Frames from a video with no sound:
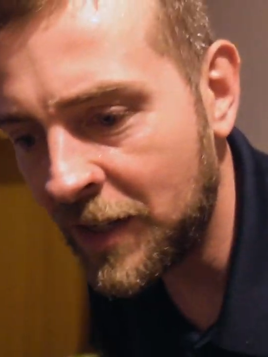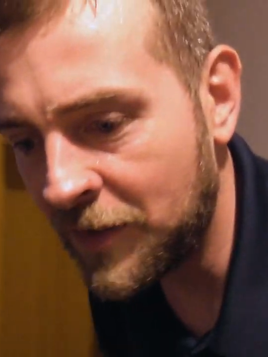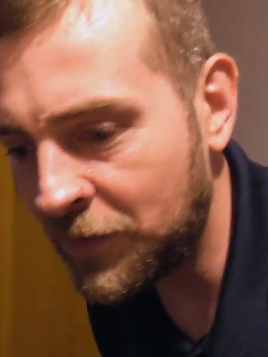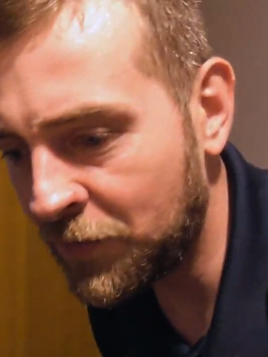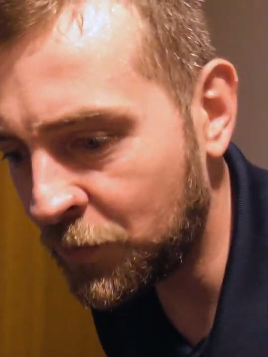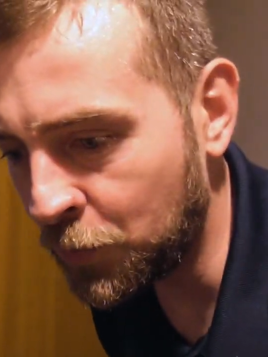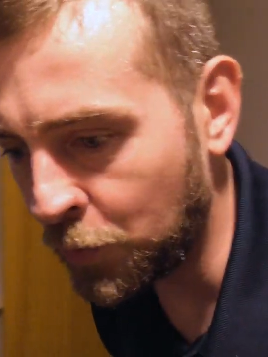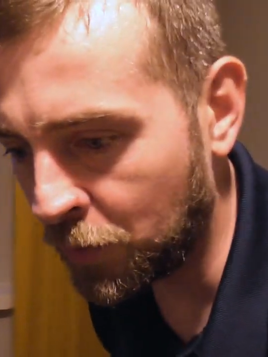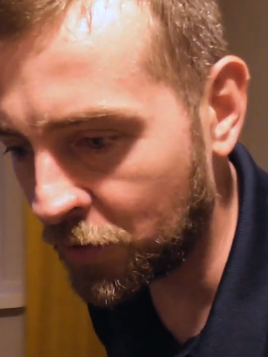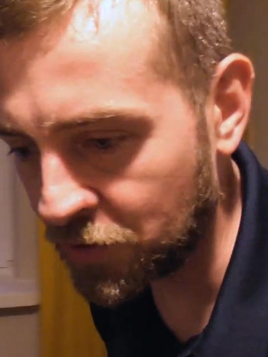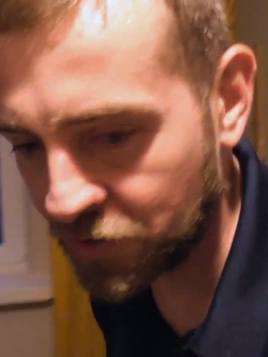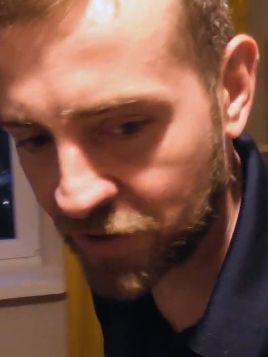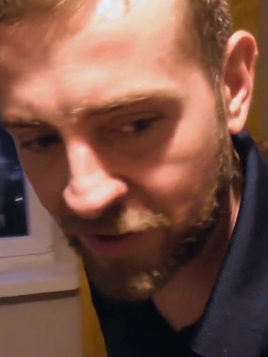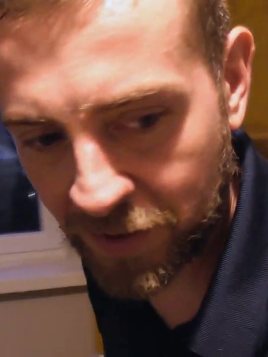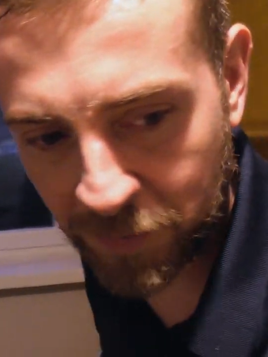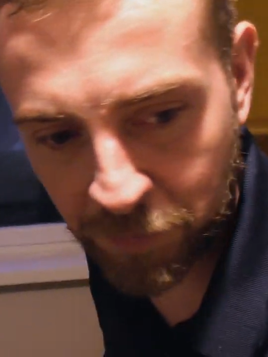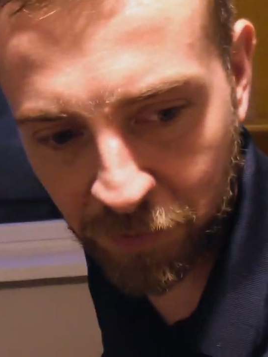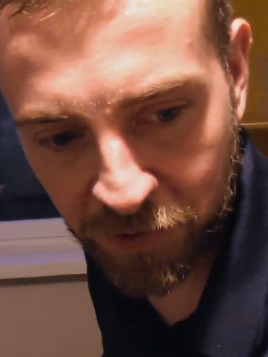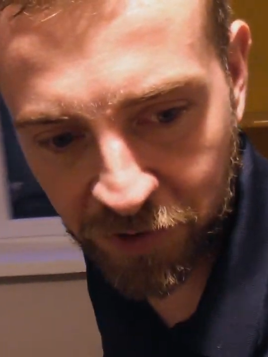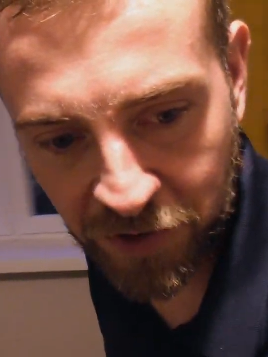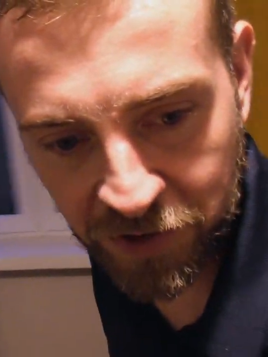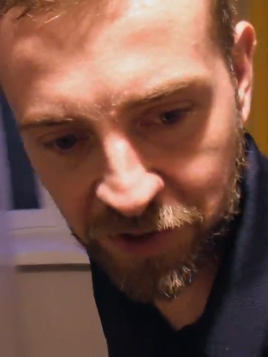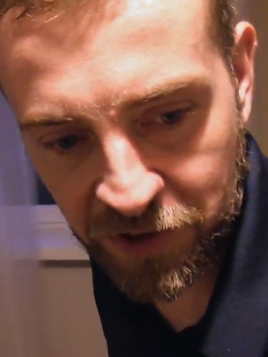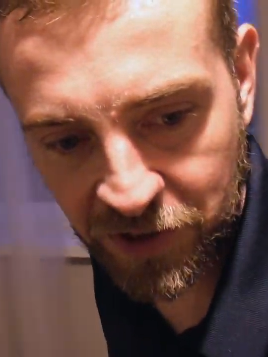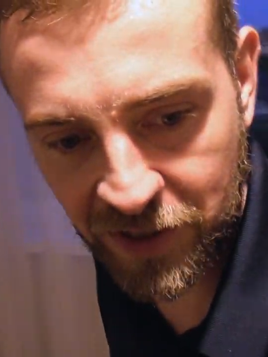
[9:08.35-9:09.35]
włożę,
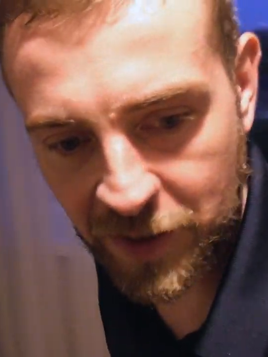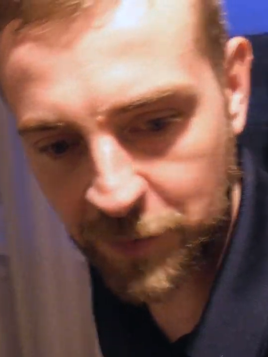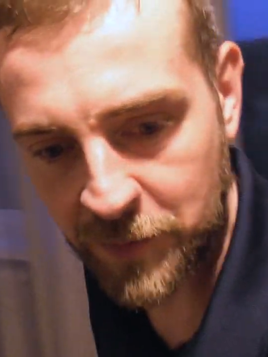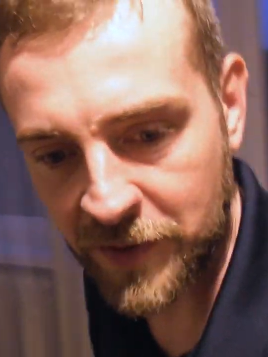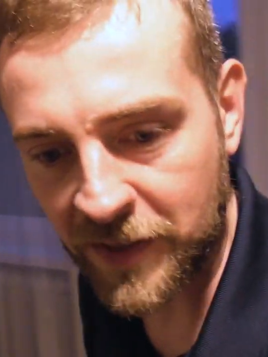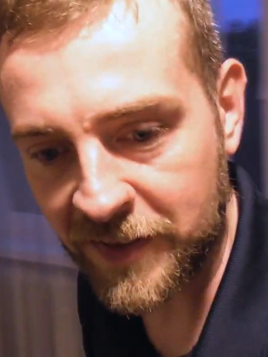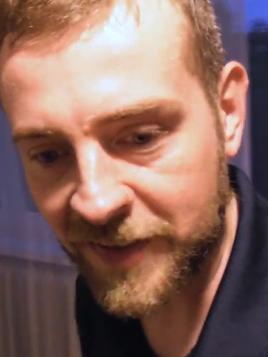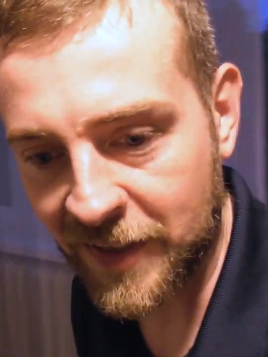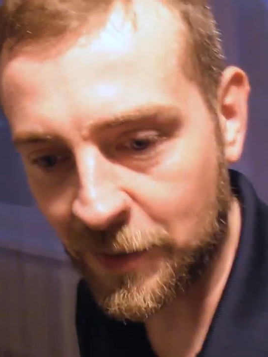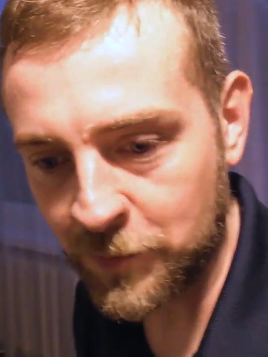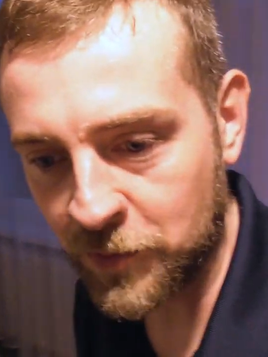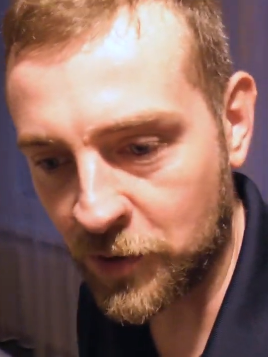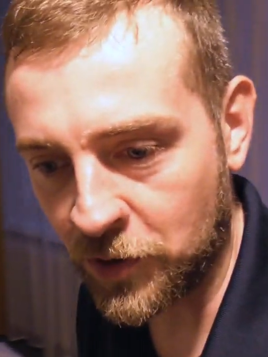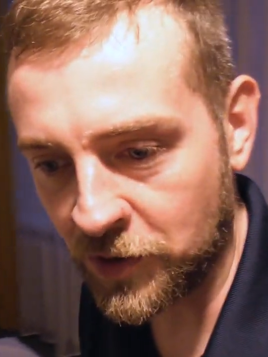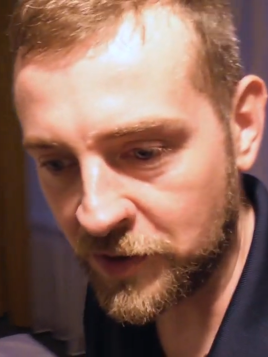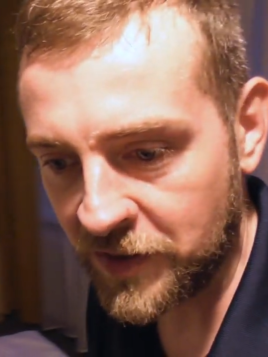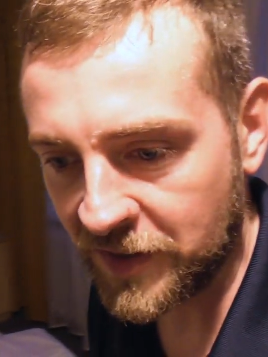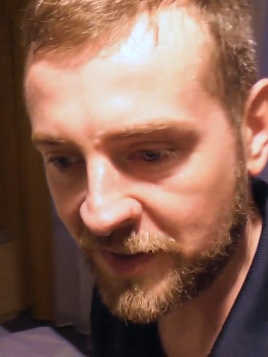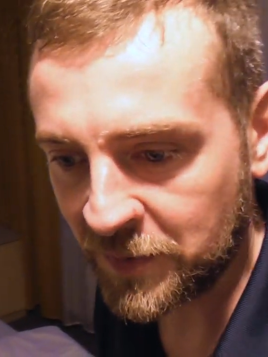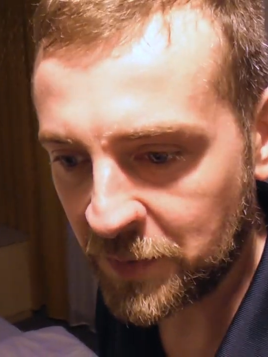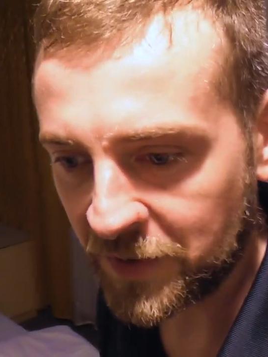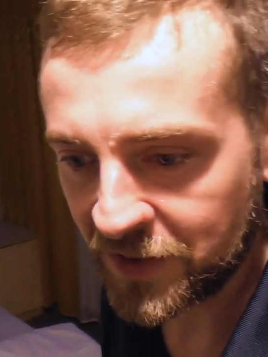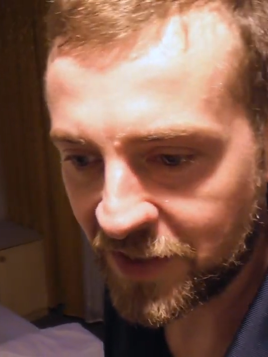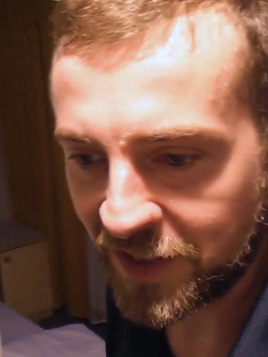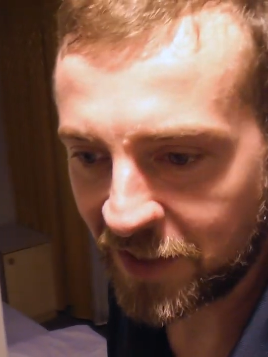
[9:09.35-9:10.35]
może gdzieś tam na sam
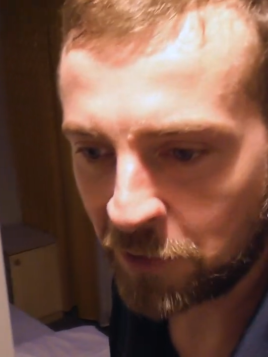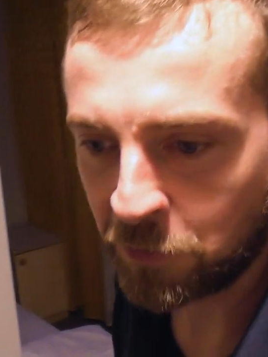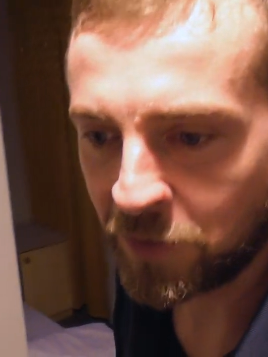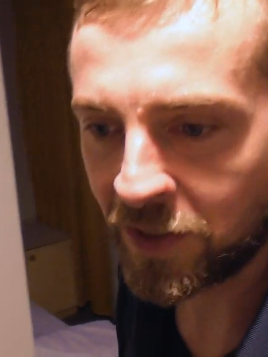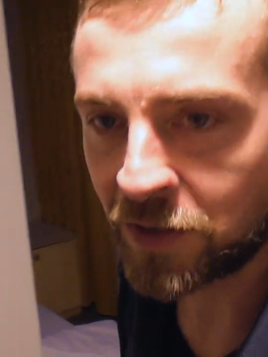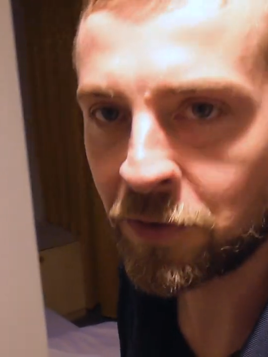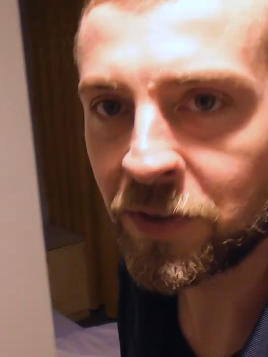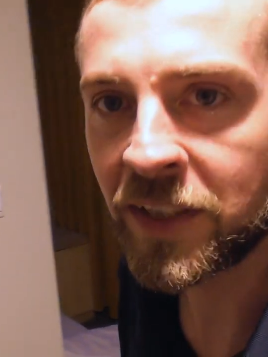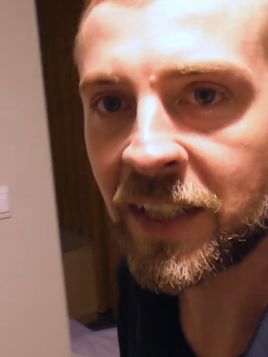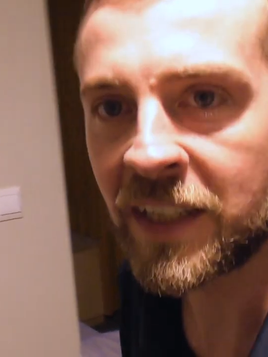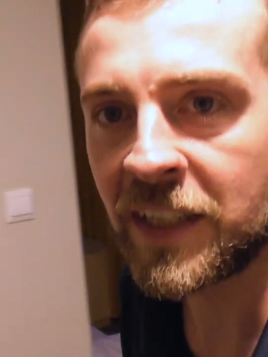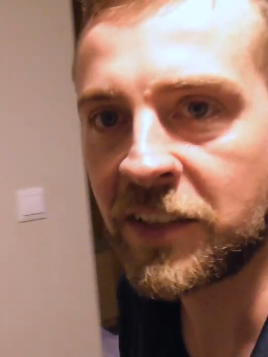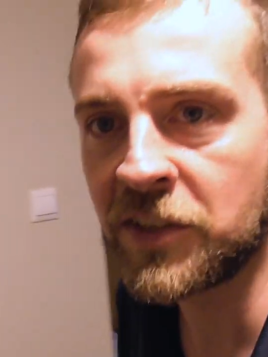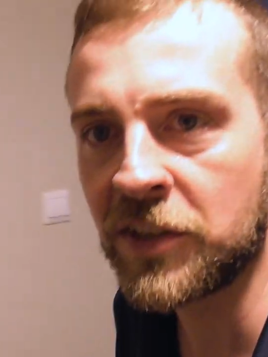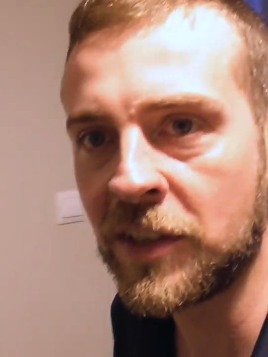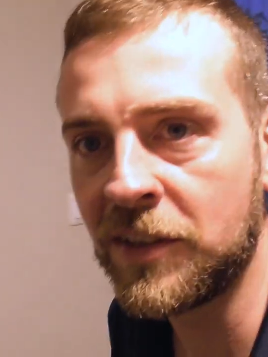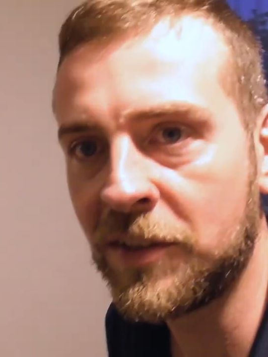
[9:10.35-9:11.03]
koniec materiału jako taka